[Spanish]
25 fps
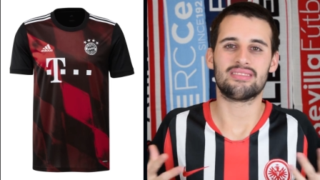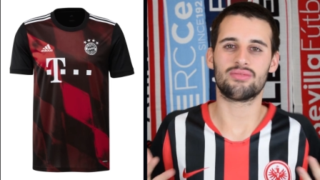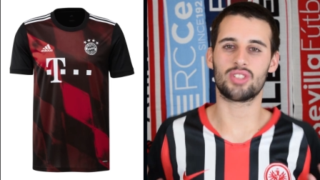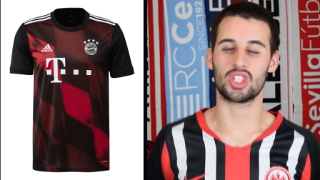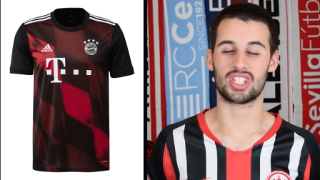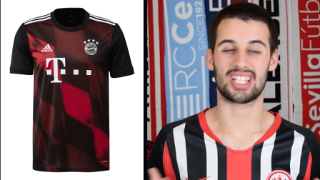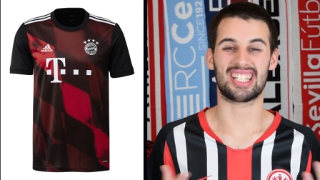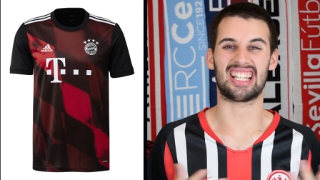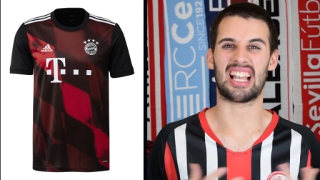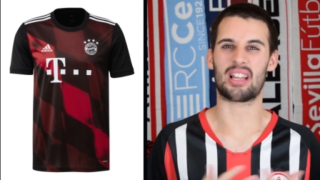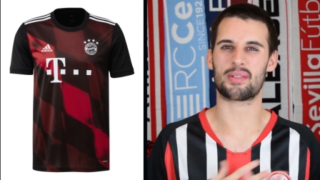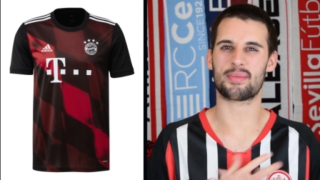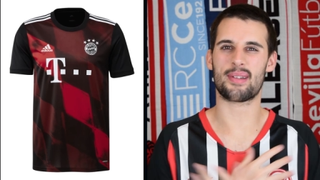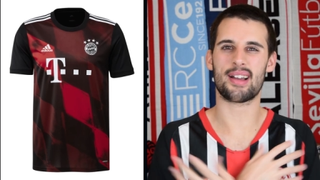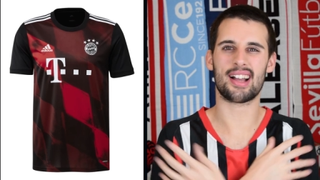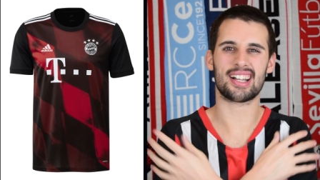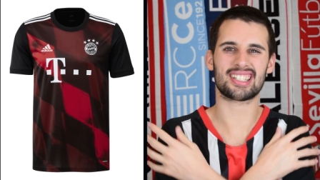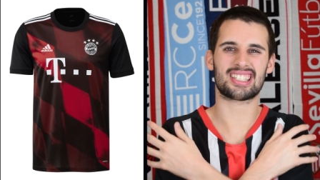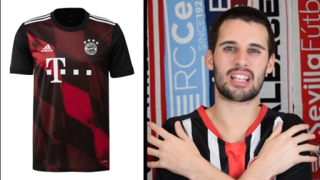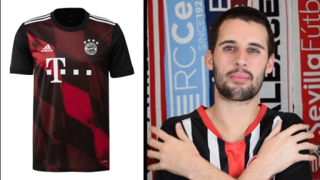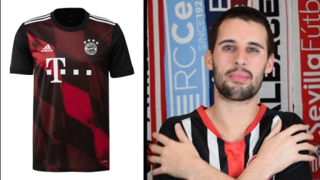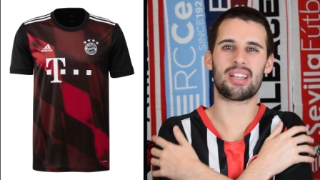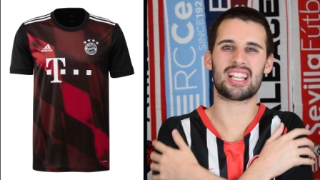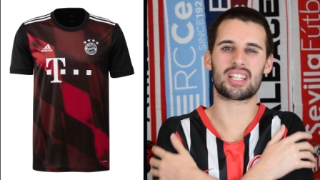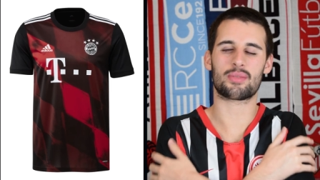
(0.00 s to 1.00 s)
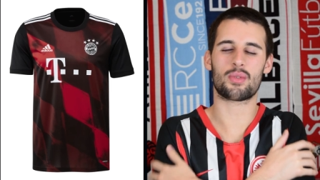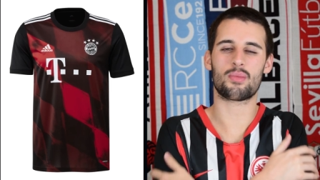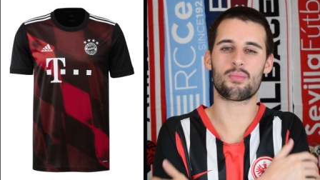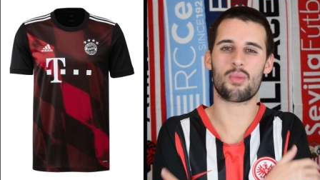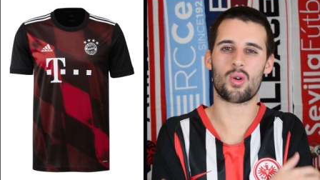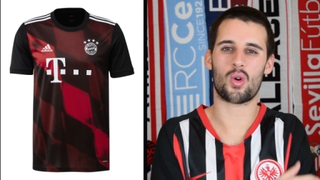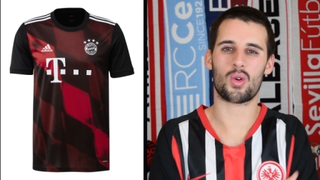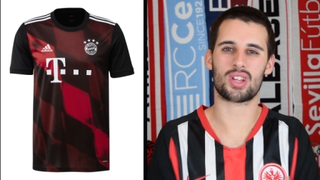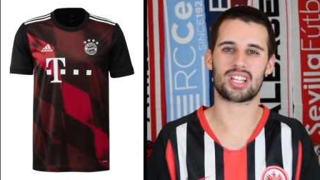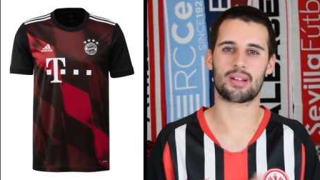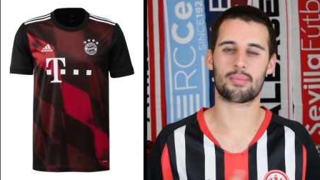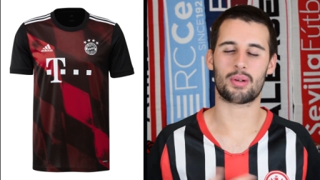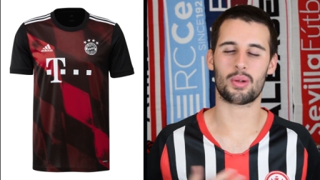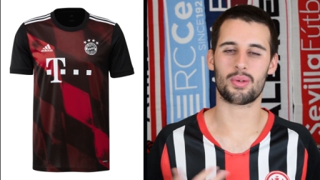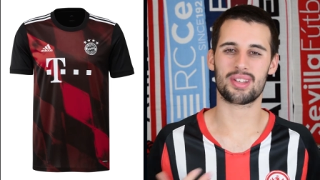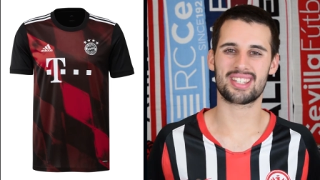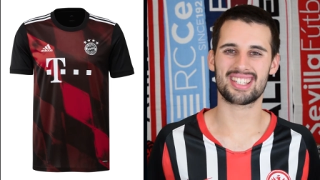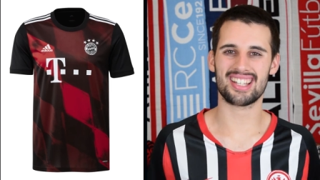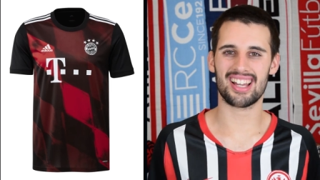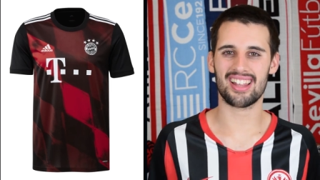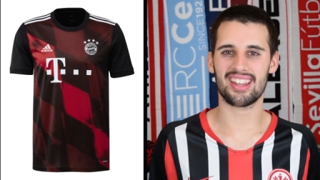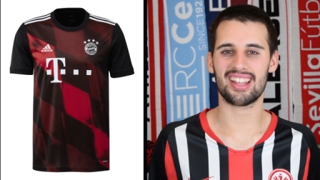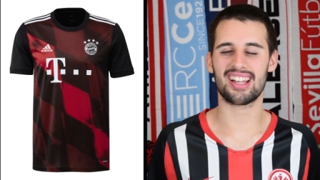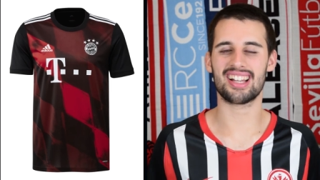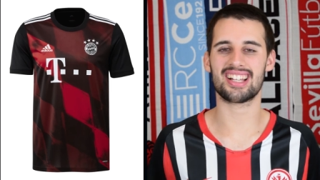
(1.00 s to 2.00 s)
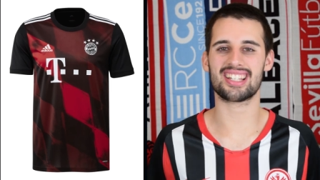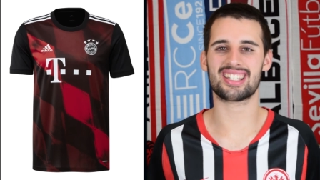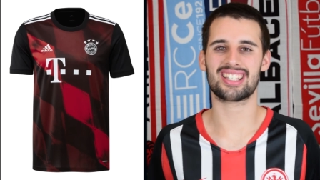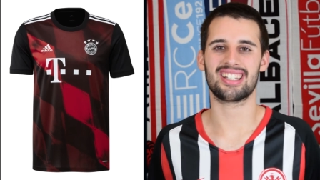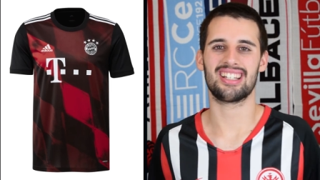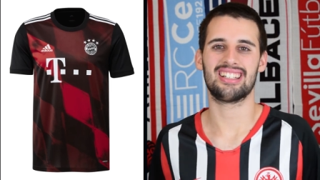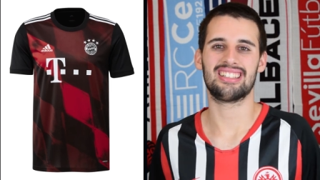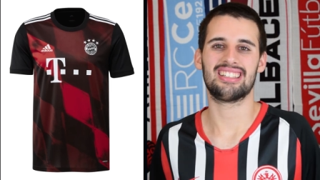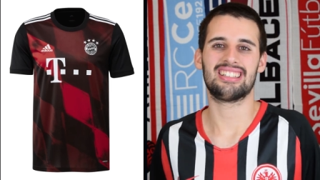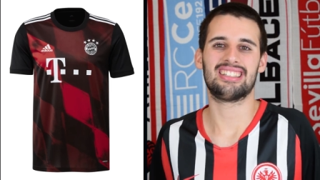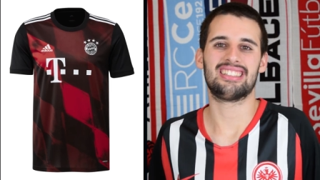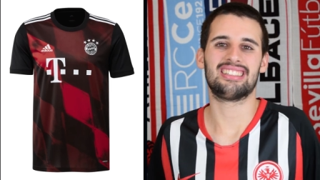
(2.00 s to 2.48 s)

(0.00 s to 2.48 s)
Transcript: no sé, las mangas también las veo un poco desaprovechadas,